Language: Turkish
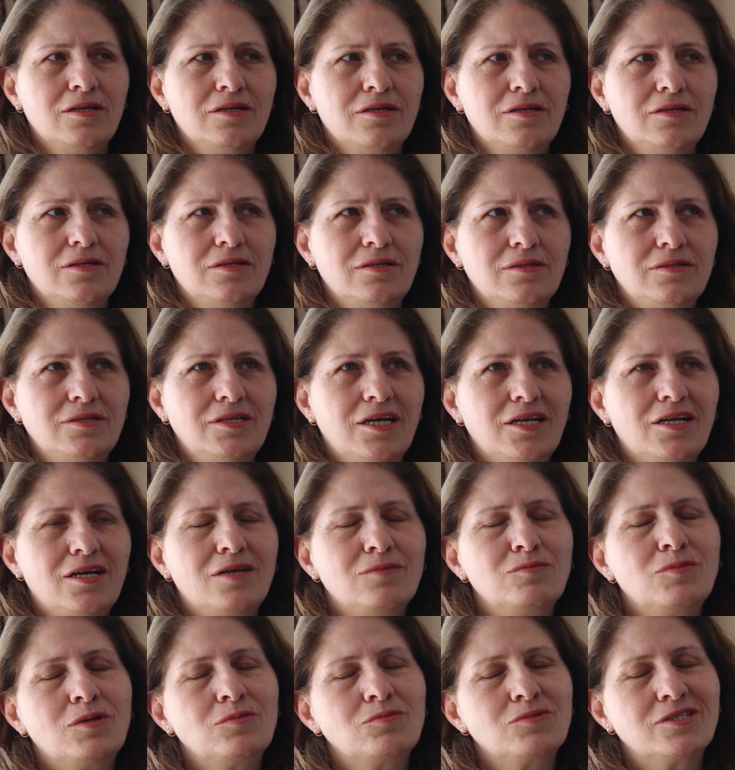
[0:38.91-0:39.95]
e, yer
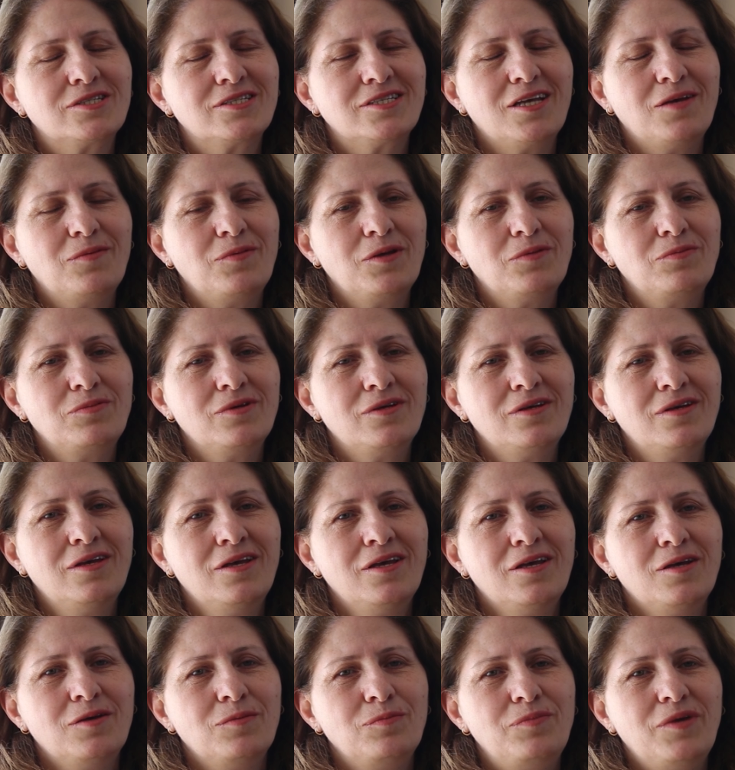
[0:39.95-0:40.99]
almamın sebebi
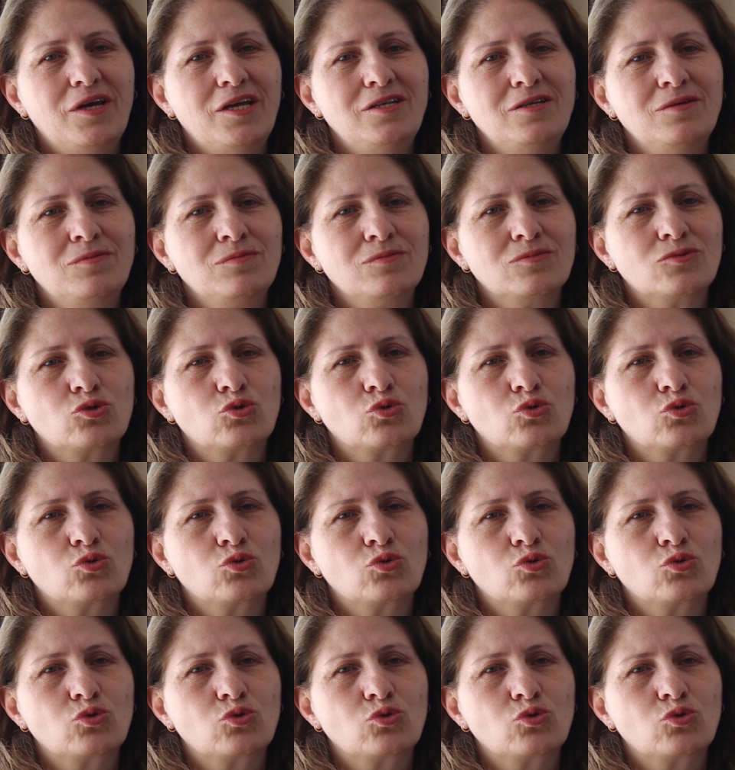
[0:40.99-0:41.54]
benim